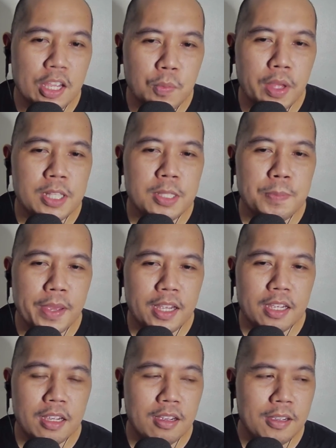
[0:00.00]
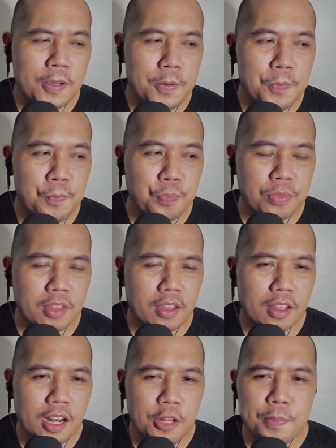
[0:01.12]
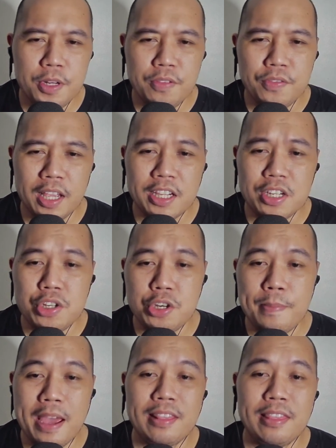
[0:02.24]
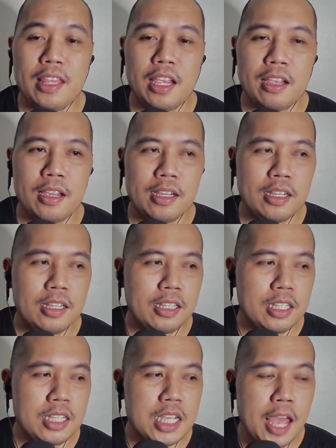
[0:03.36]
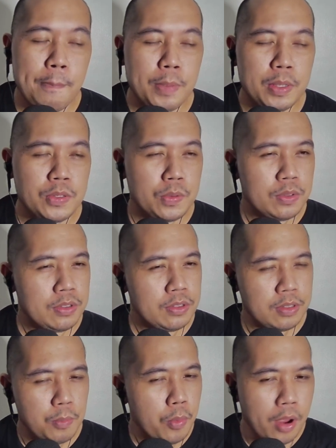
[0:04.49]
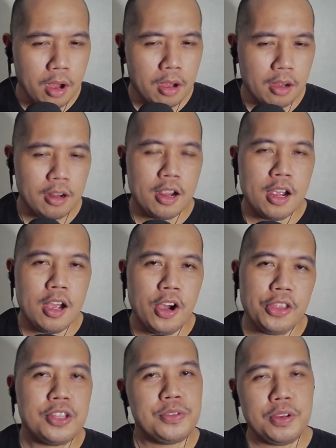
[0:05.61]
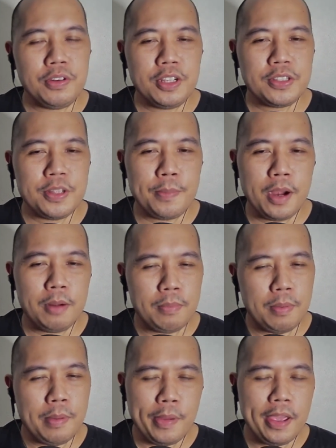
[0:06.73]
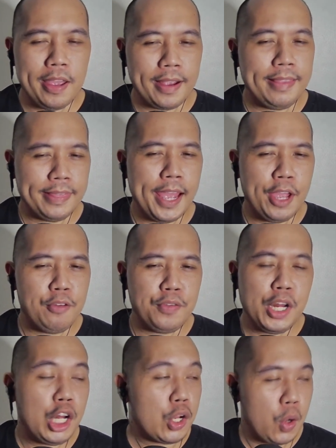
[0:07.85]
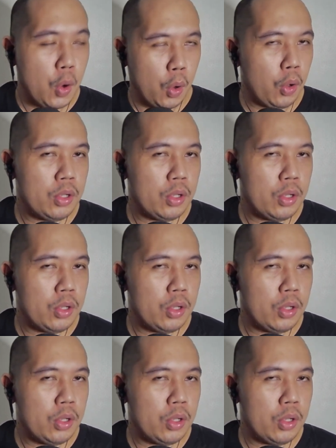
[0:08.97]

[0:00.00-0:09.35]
think we'll expect um, a little bit of like a dramatic episode somewhere on the series na parang papaiyakin tayo. Feel ko